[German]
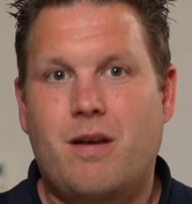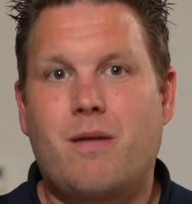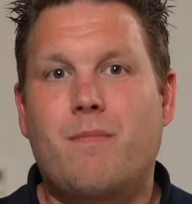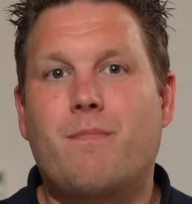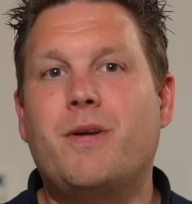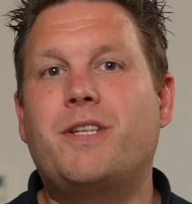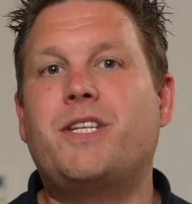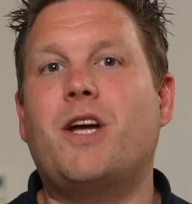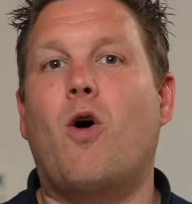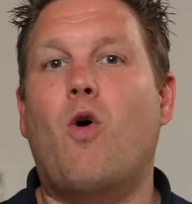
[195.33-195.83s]

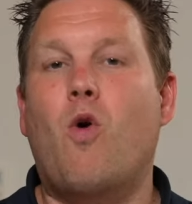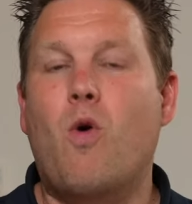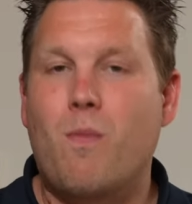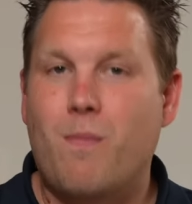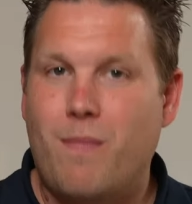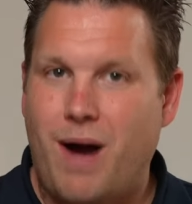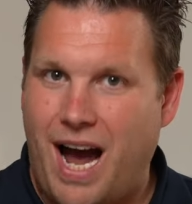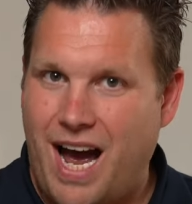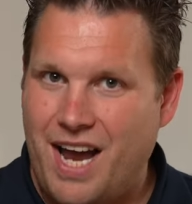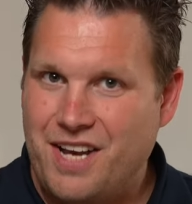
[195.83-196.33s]
mit der
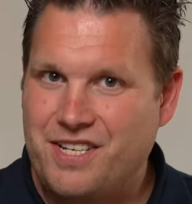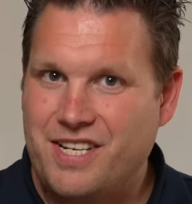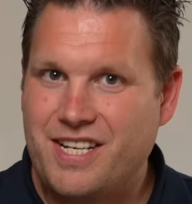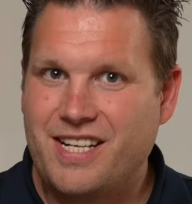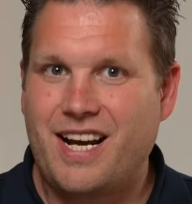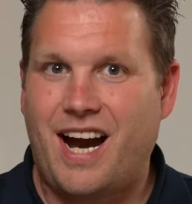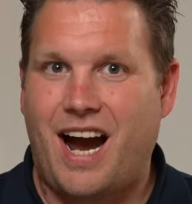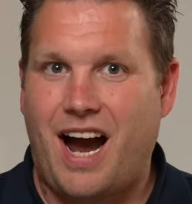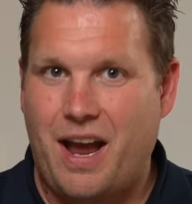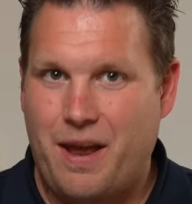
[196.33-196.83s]

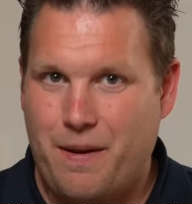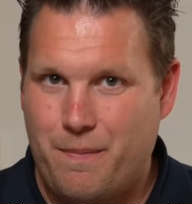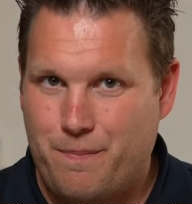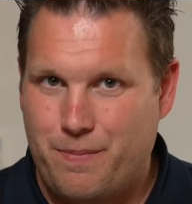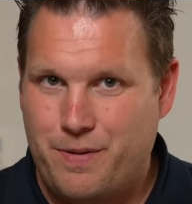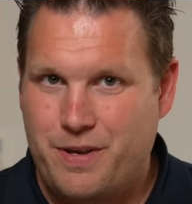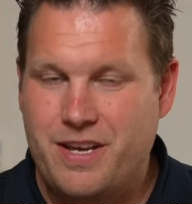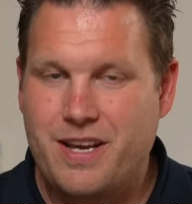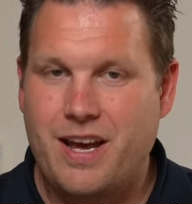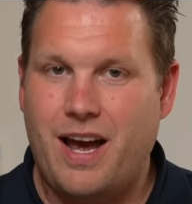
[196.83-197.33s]
Homatic
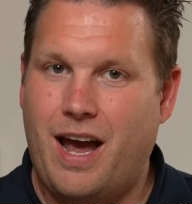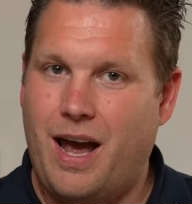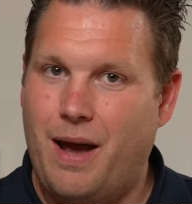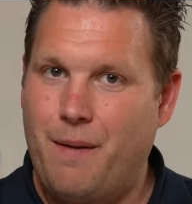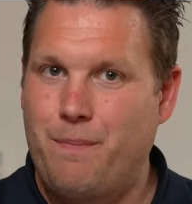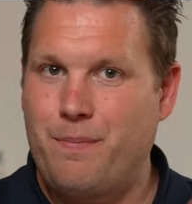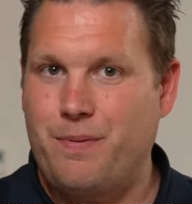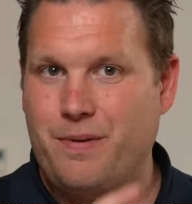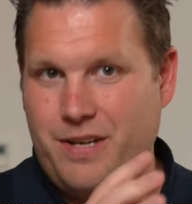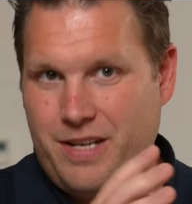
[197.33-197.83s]
IP
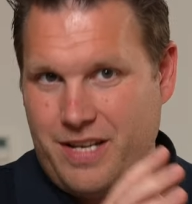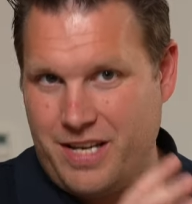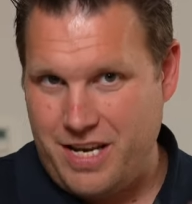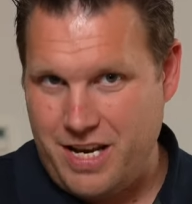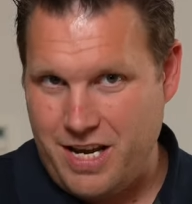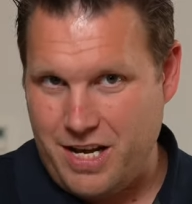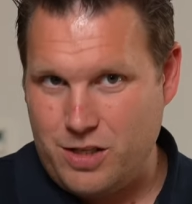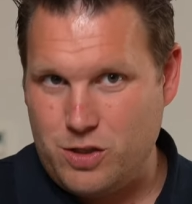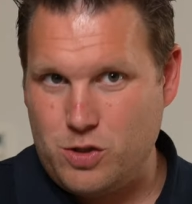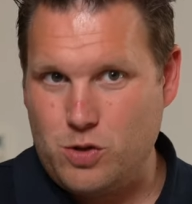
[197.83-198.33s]
App
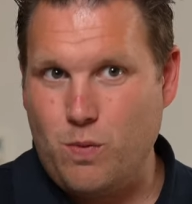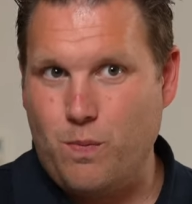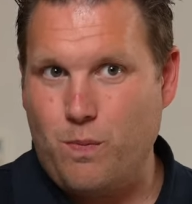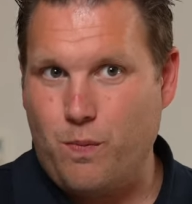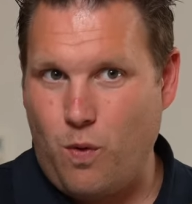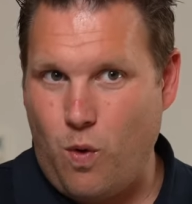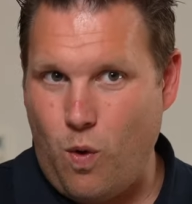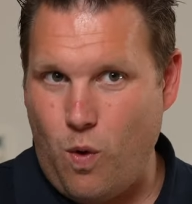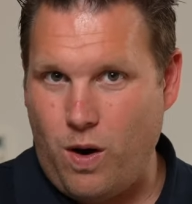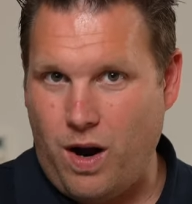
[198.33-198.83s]
hier zu
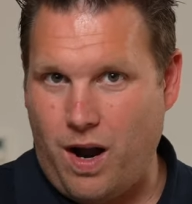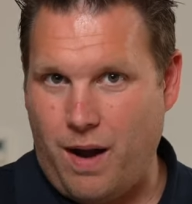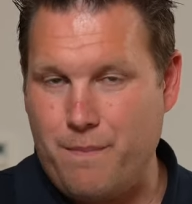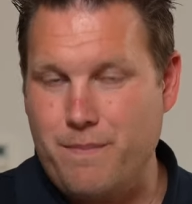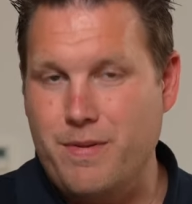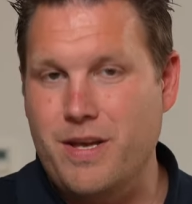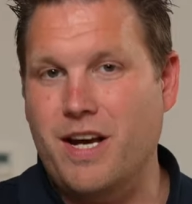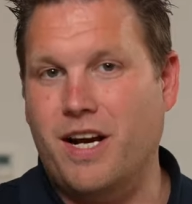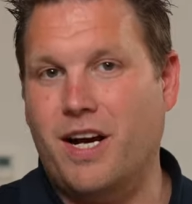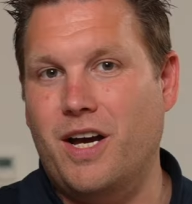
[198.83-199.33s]

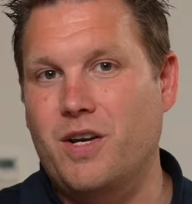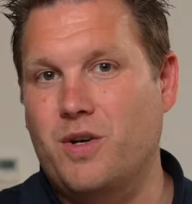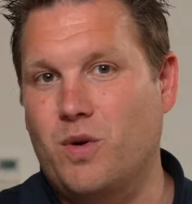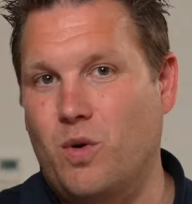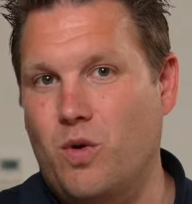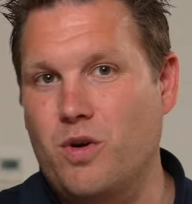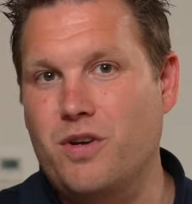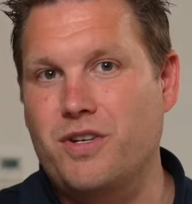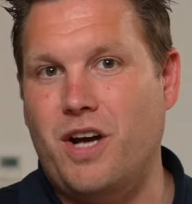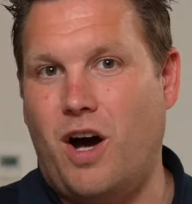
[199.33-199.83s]
programmieren
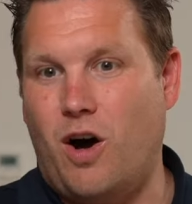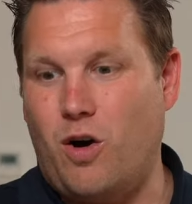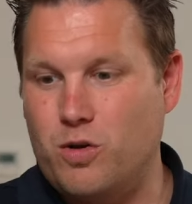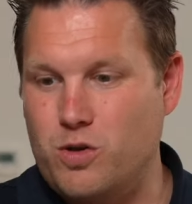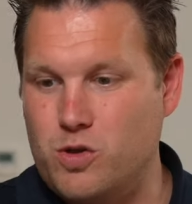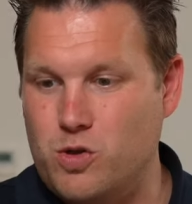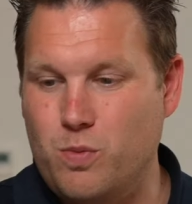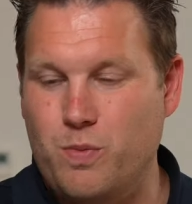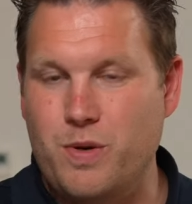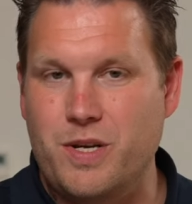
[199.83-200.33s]
und auch
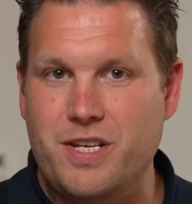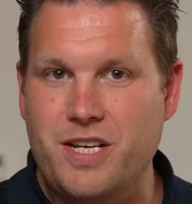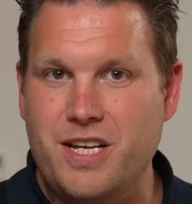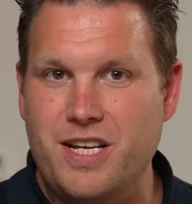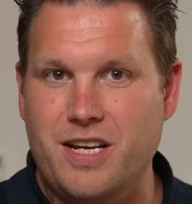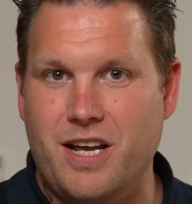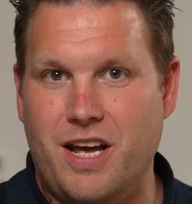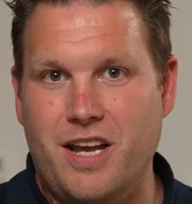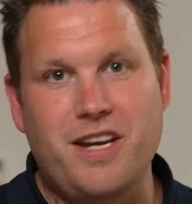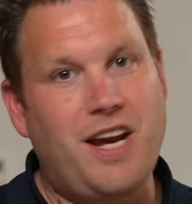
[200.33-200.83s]
zu
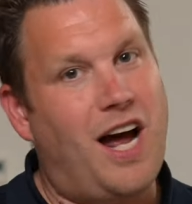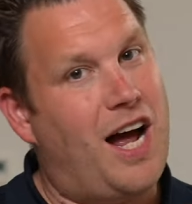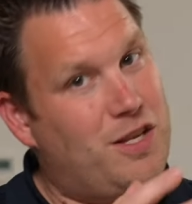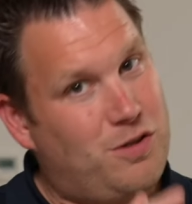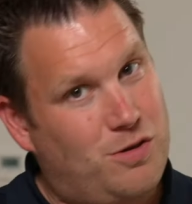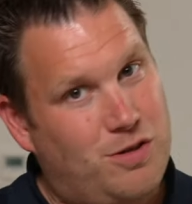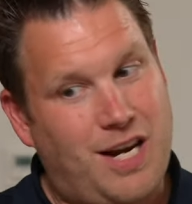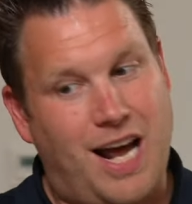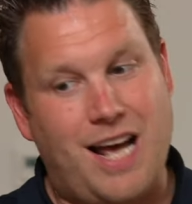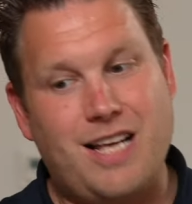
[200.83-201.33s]
bedienen,
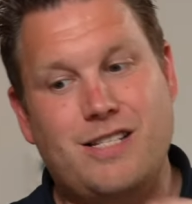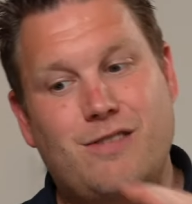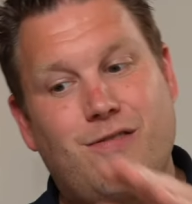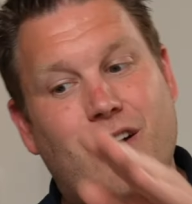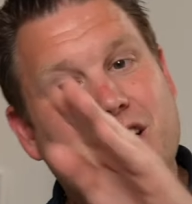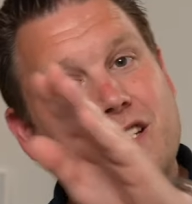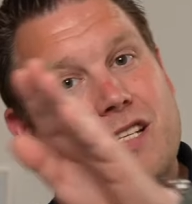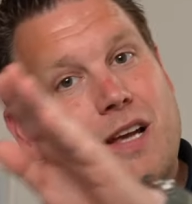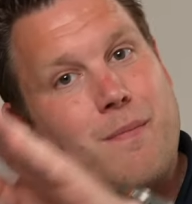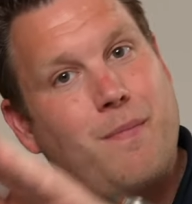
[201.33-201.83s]
also das,
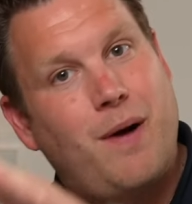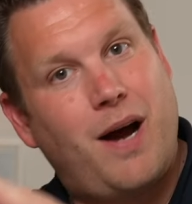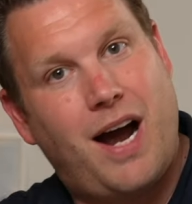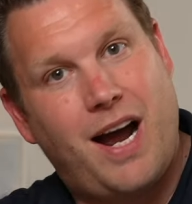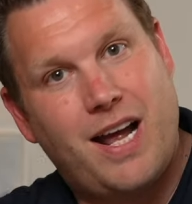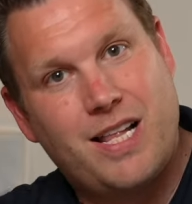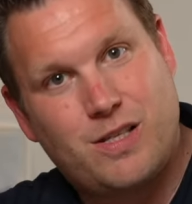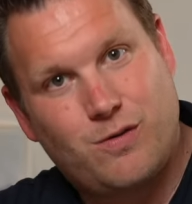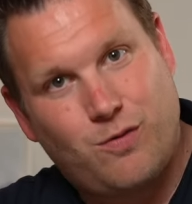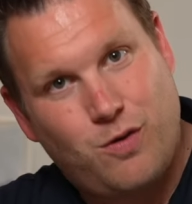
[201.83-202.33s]
was ihr
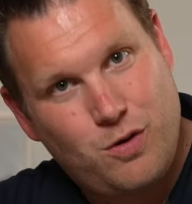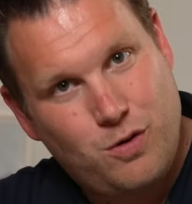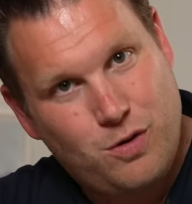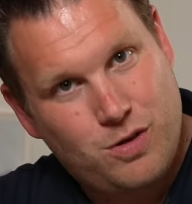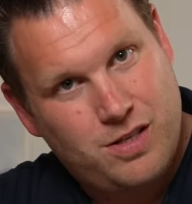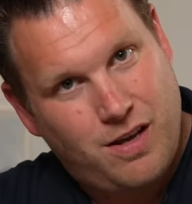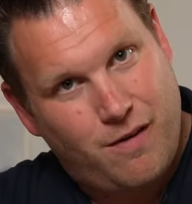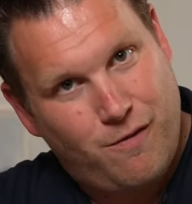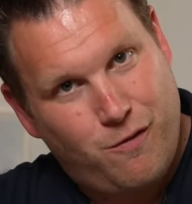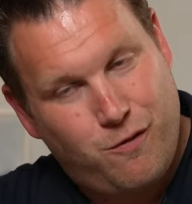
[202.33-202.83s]
bereits von
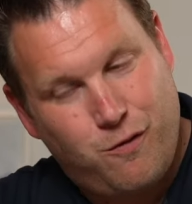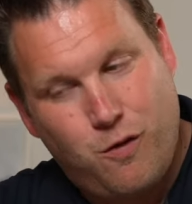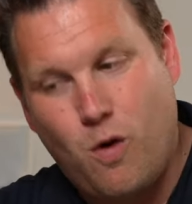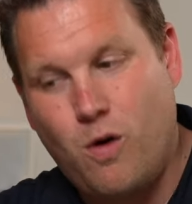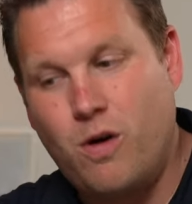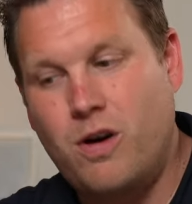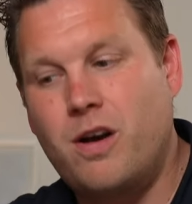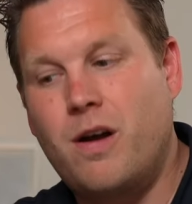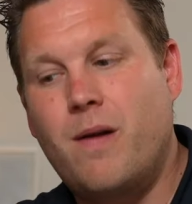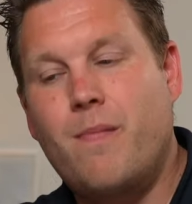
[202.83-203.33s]
unserem
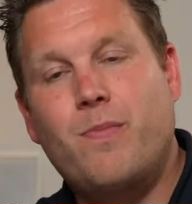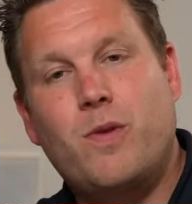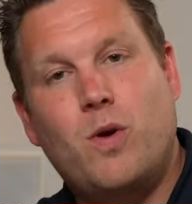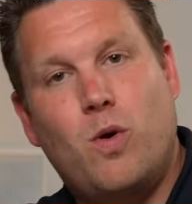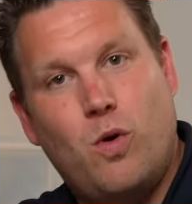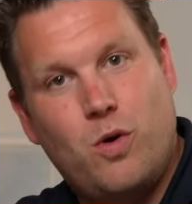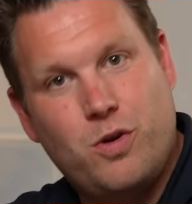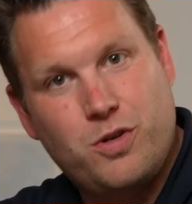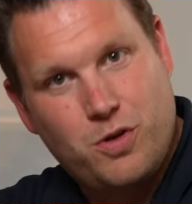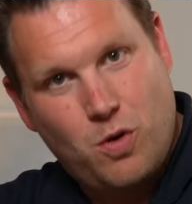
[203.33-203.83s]
Funk
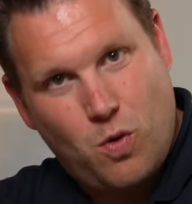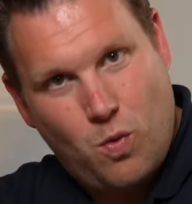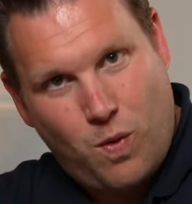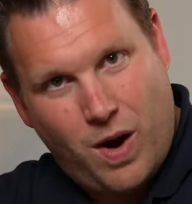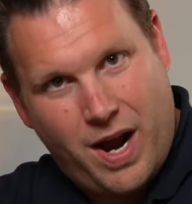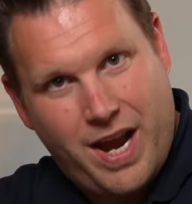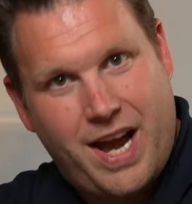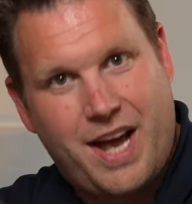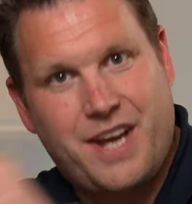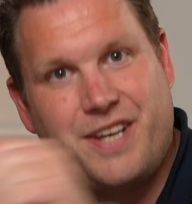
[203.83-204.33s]
und
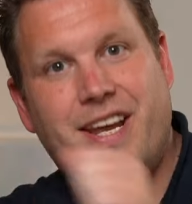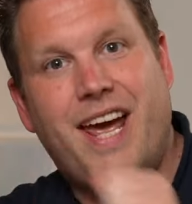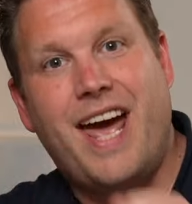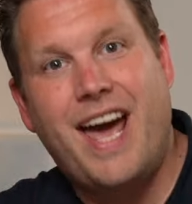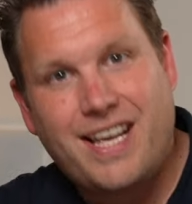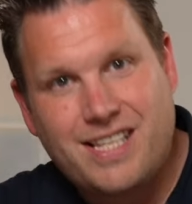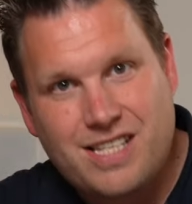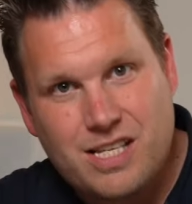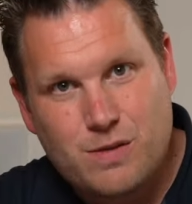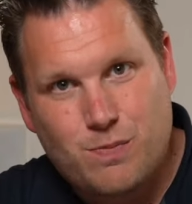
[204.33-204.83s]
Wired
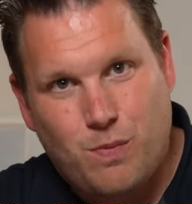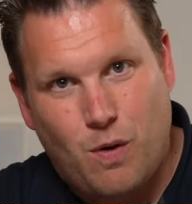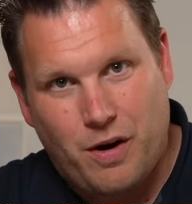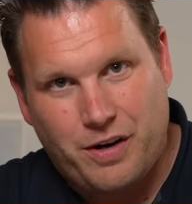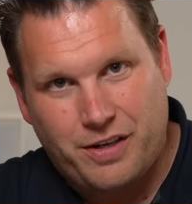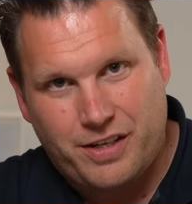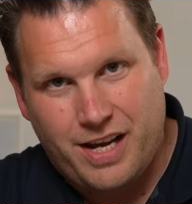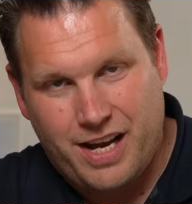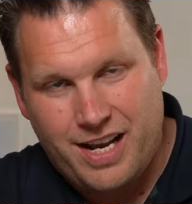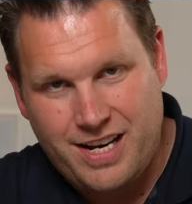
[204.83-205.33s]
Access
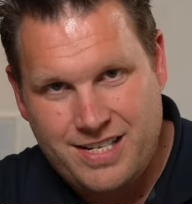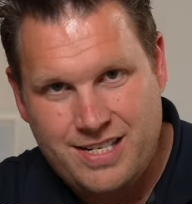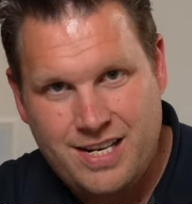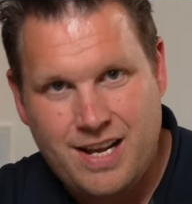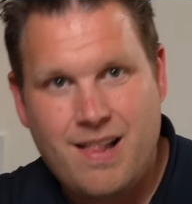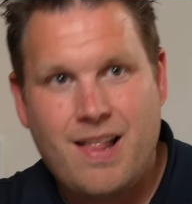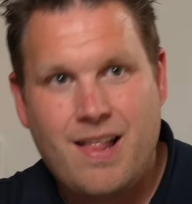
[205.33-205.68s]
Point kennt,